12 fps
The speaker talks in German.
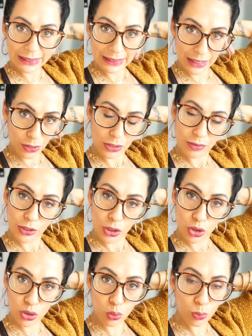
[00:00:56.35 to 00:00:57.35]
Ich sehe aus wie
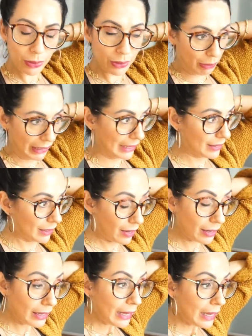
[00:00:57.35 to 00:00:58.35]

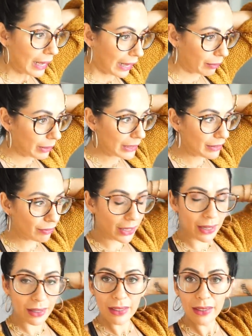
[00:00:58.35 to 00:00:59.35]
Strubbelpeter. Aber ich
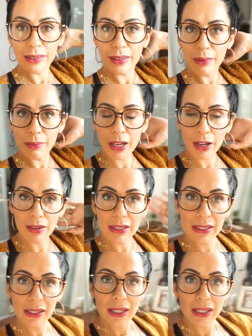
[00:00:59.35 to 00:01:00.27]
war hier im Haus